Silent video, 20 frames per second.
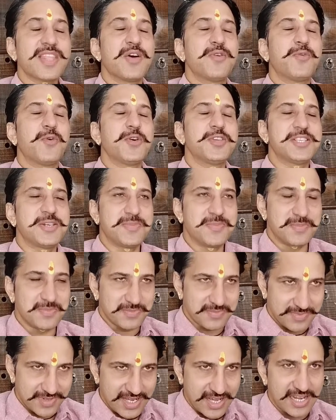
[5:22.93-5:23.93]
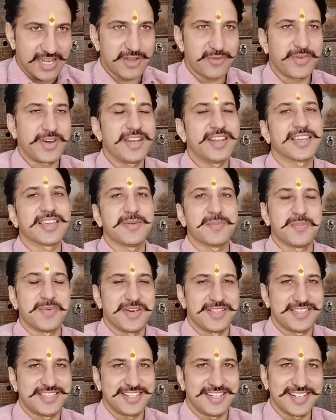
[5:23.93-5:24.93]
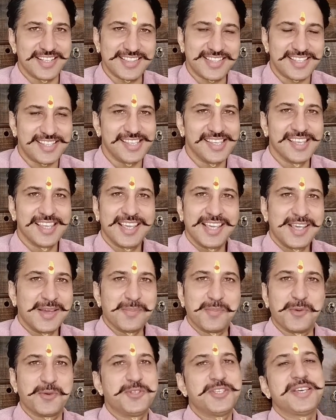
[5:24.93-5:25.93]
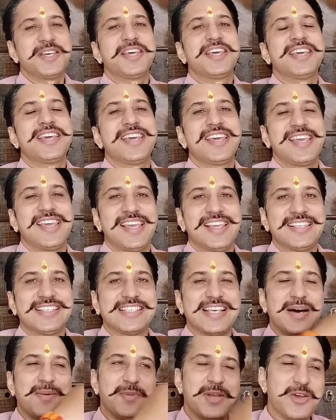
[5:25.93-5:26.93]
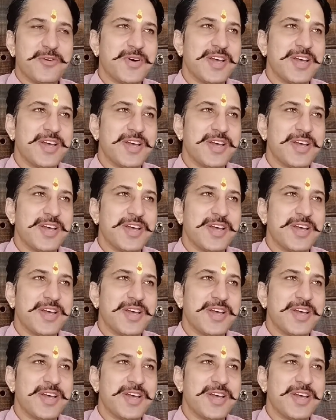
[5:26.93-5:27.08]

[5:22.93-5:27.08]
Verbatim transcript: वो जब गाने वाने की बात चली थी मुझे सामने